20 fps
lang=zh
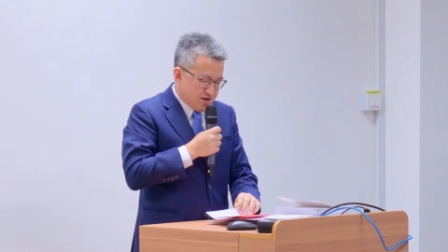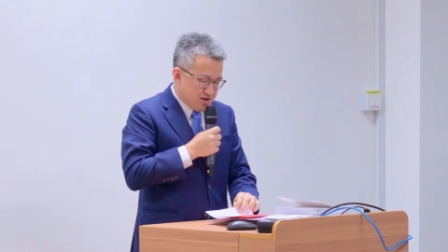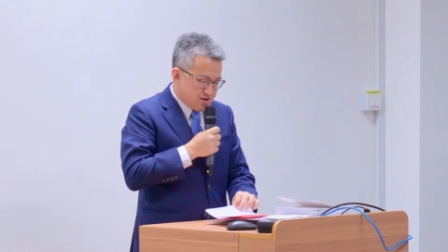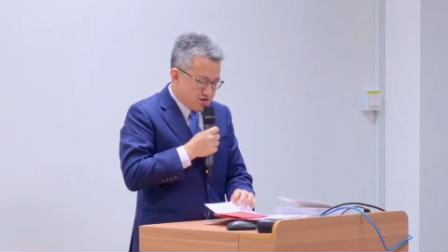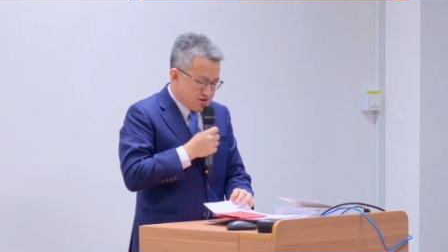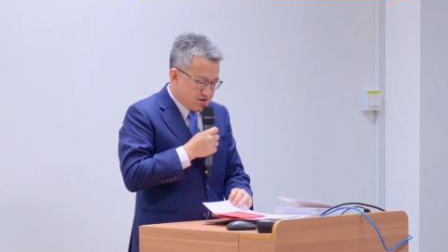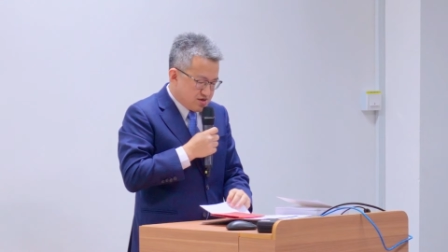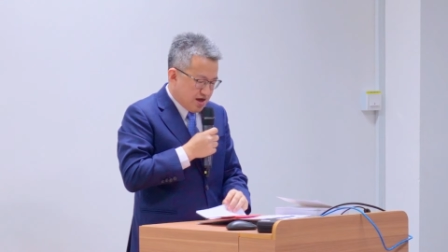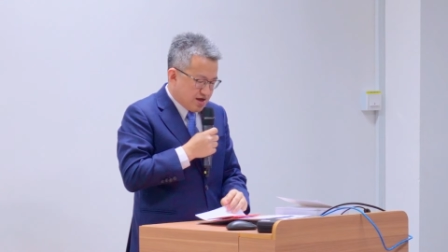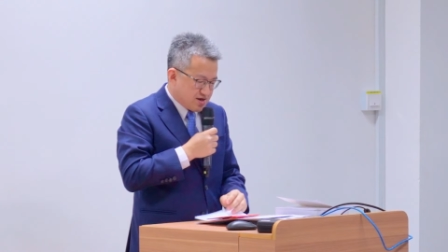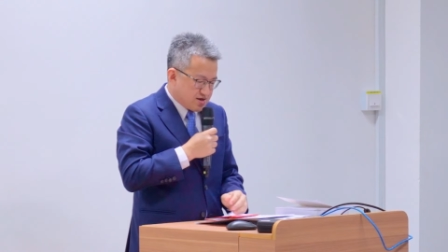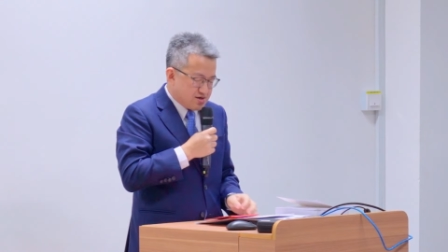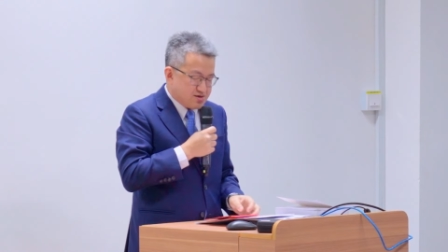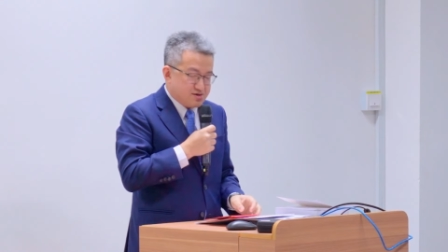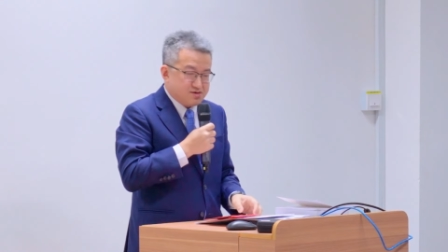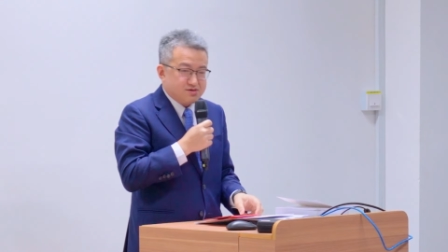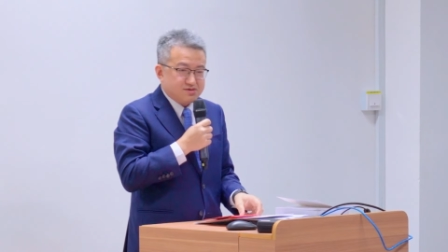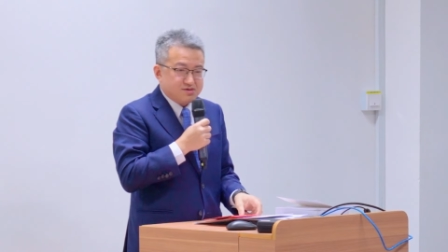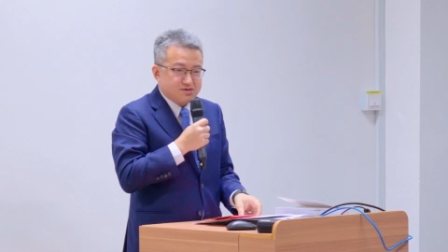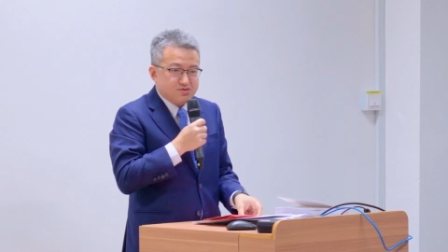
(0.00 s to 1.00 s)
陈嘉
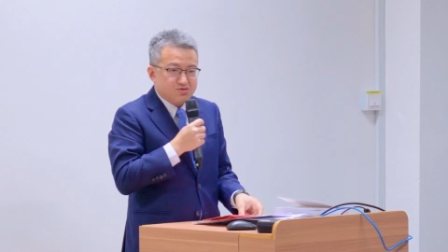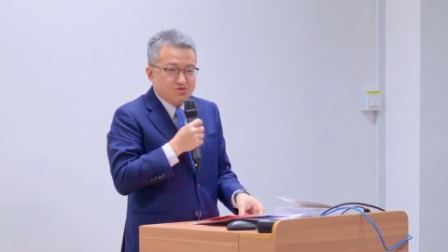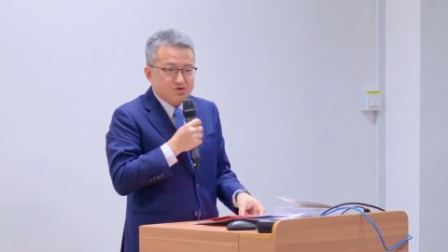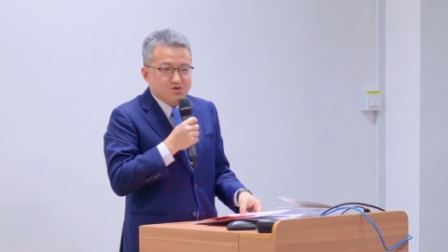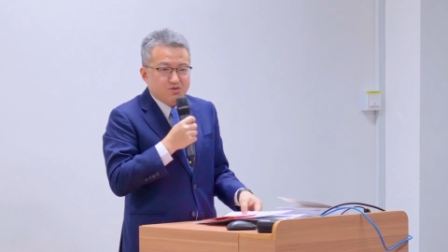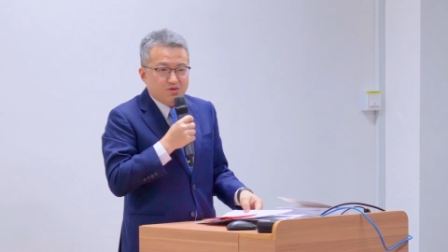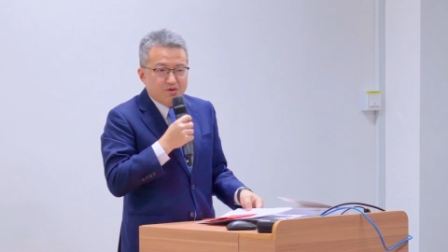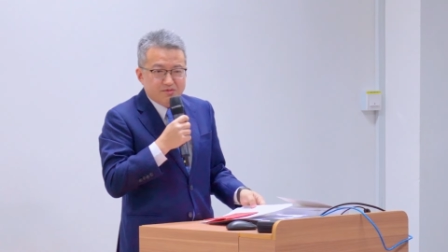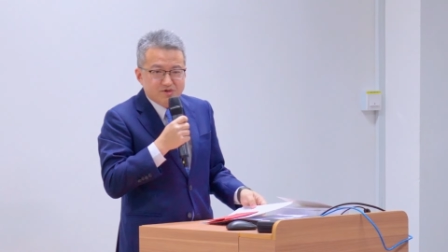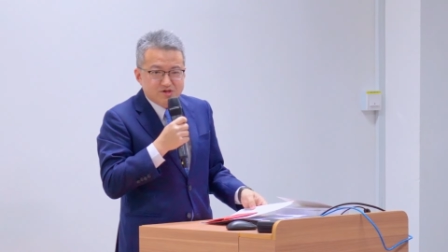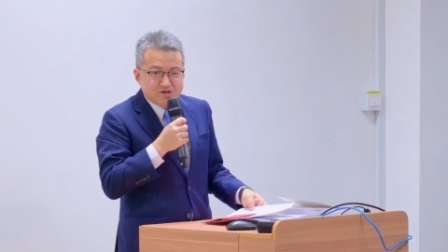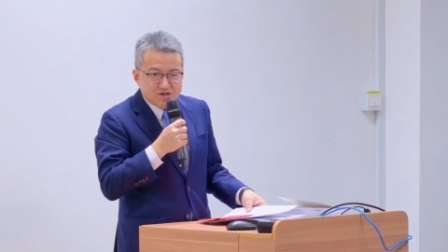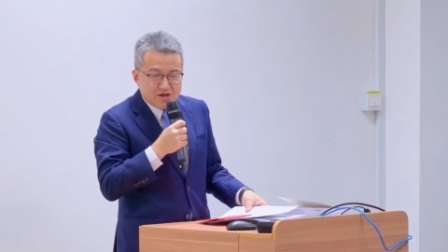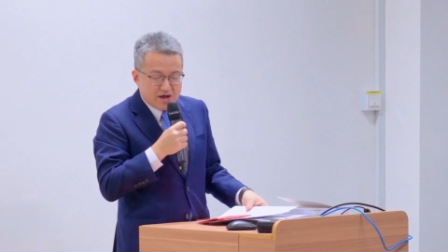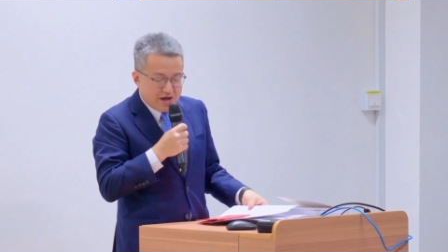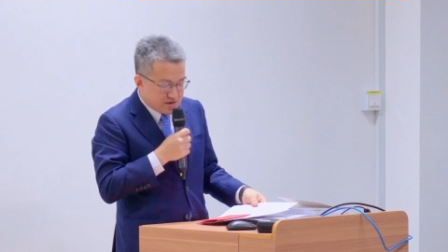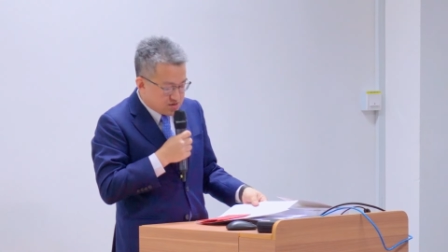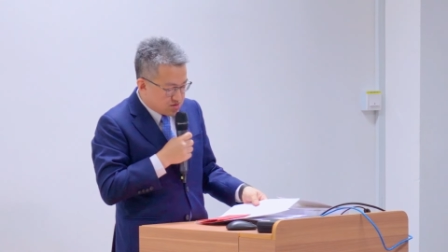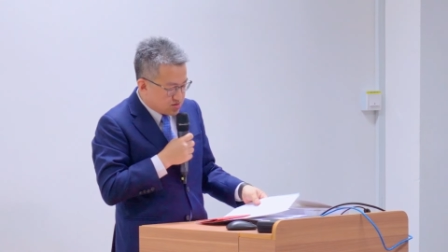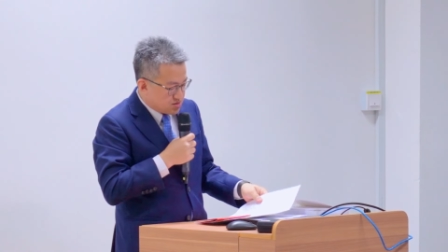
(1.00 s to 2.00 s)
庚为什么我们今天
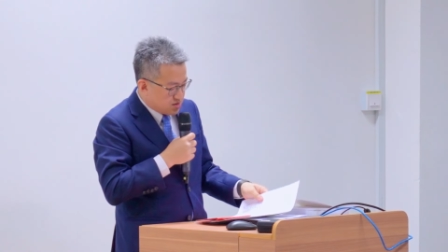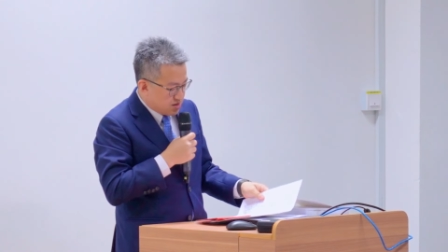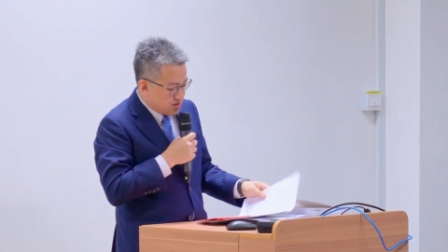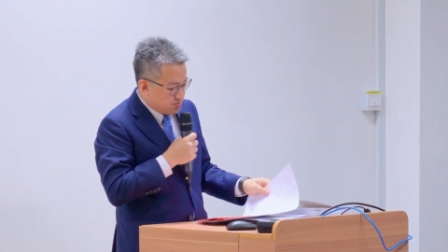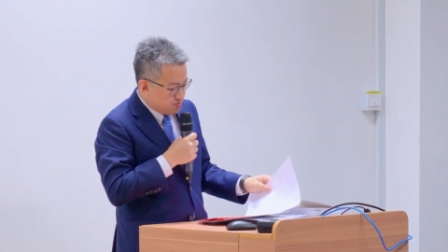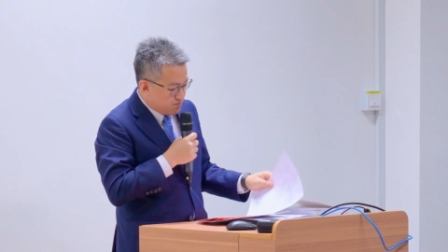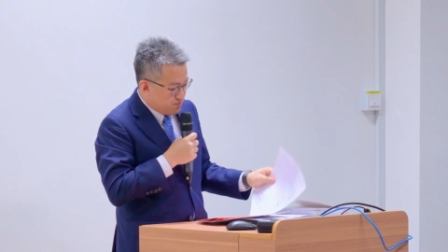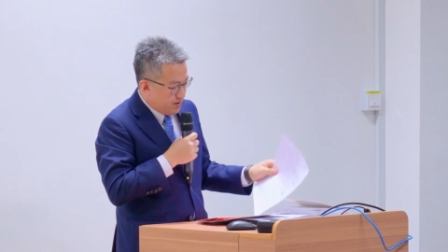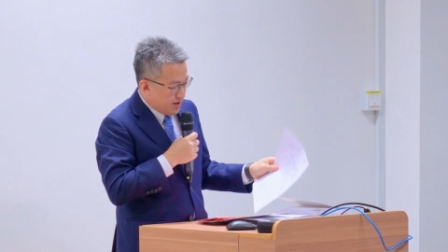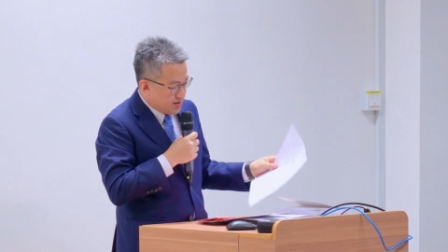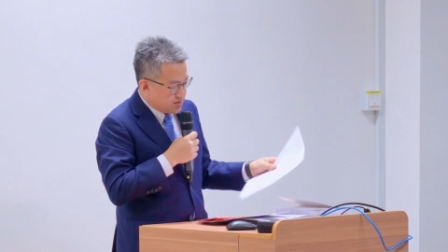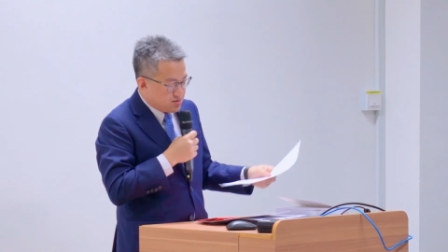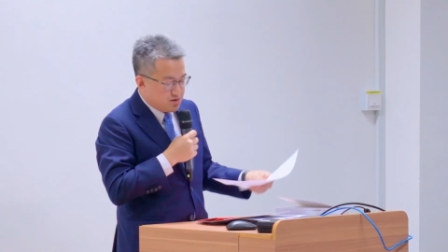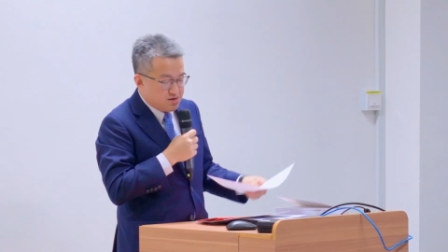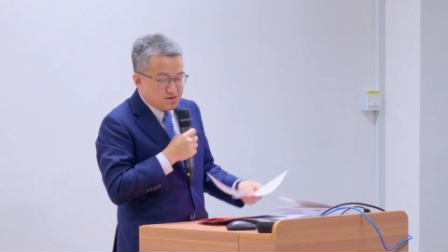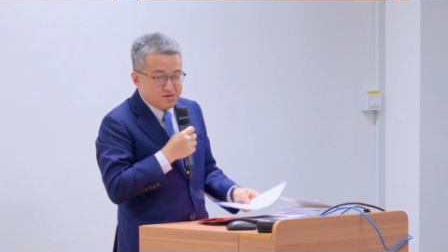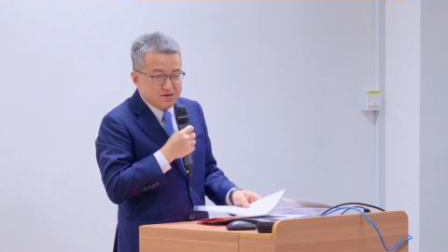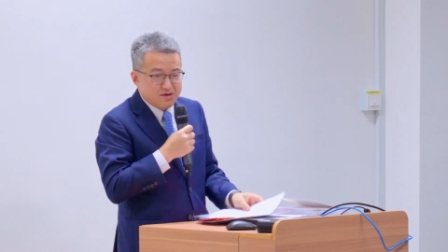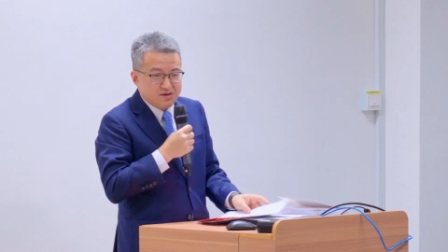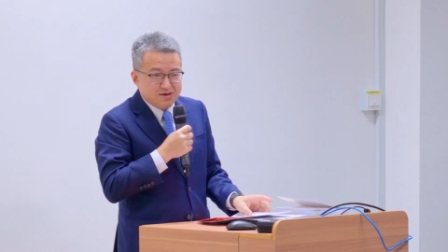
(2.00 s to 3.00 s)
还是可以办
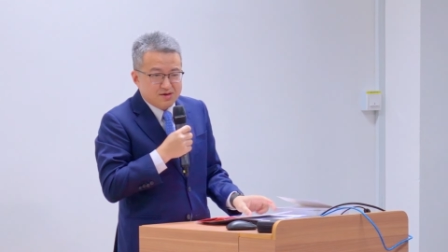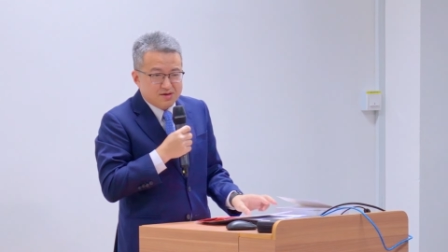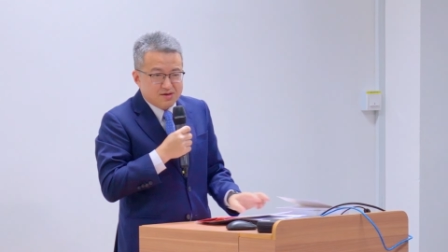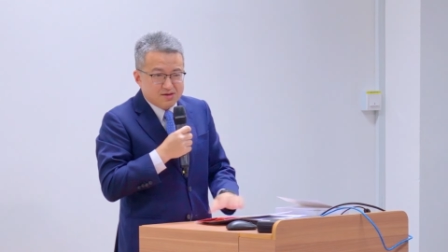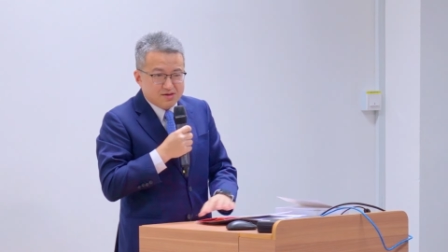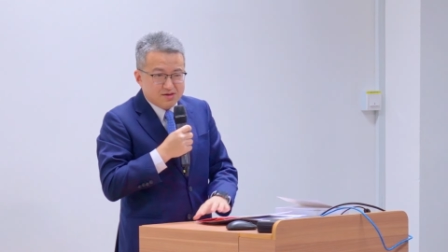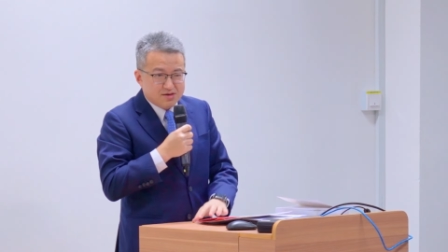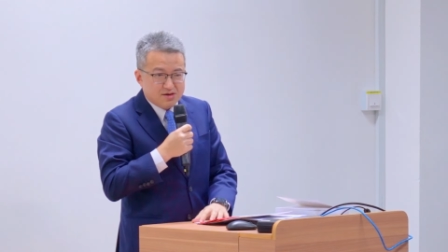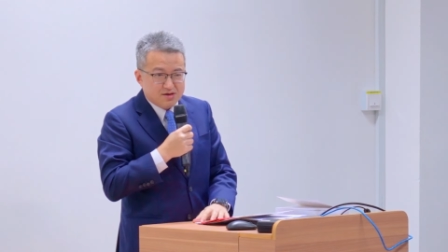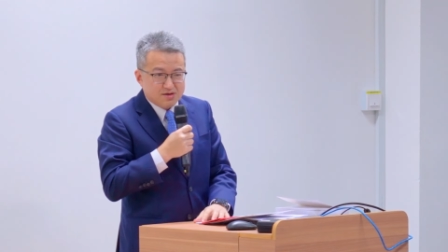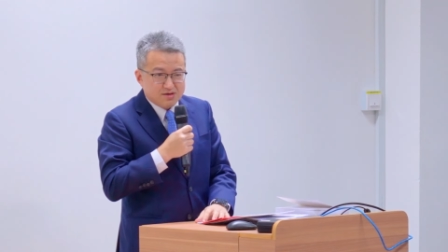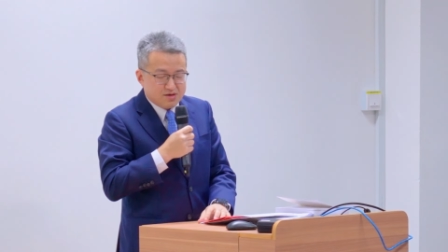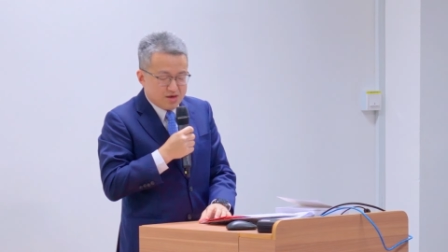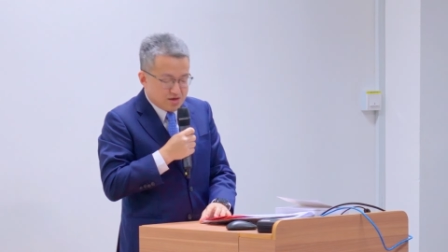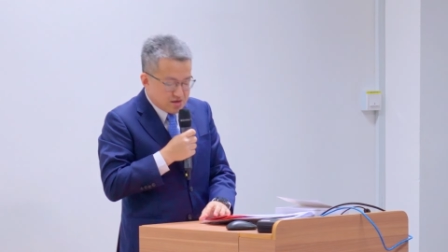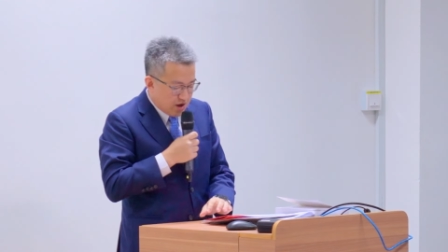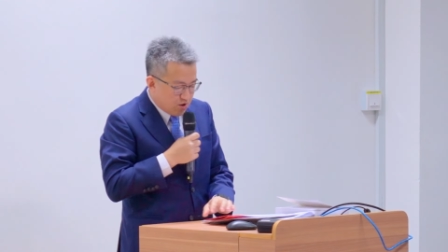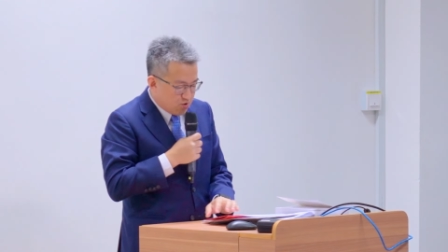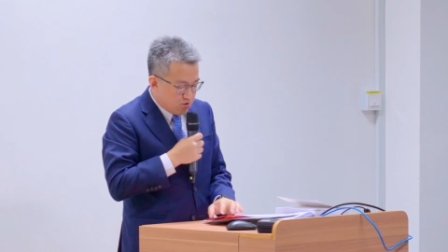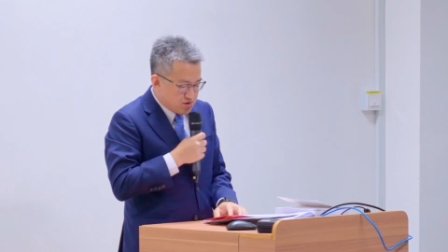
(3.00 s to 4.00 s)
呃
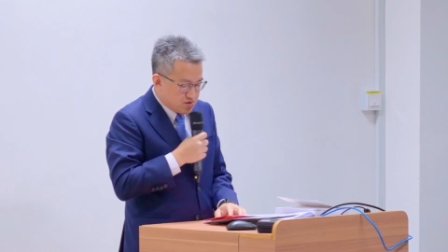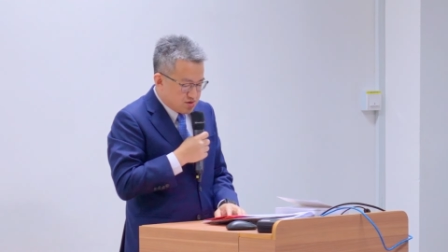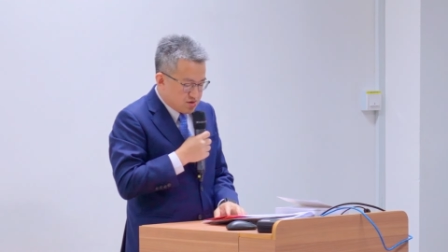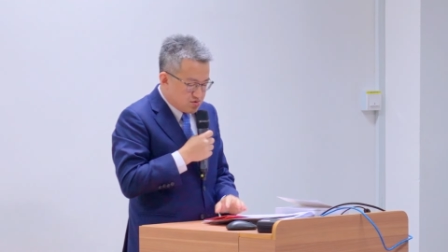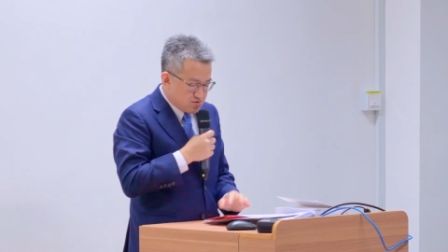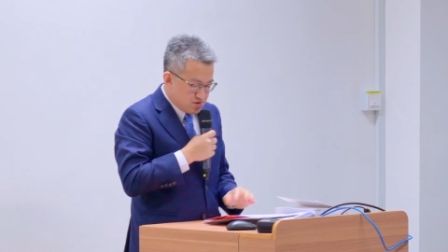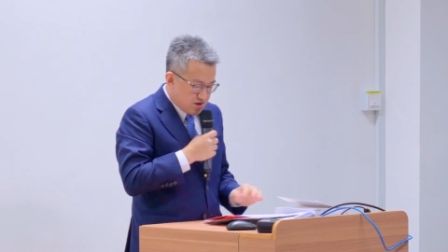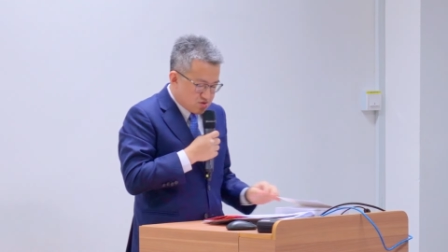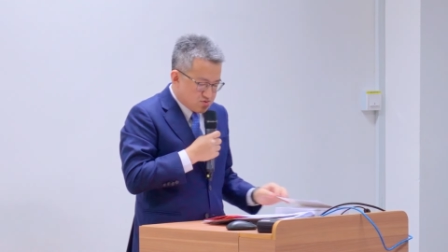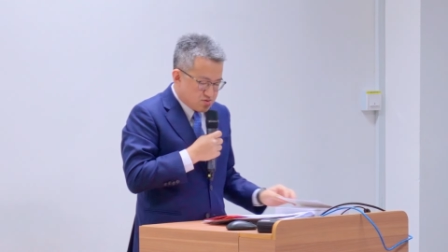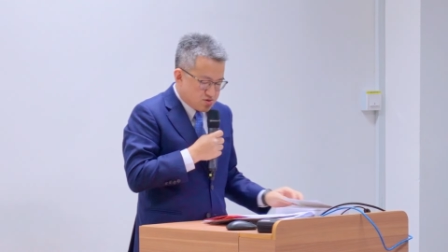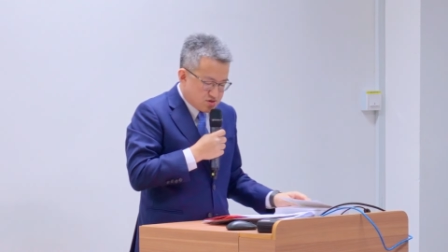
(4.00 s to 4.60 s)
研讨会呢？因为他说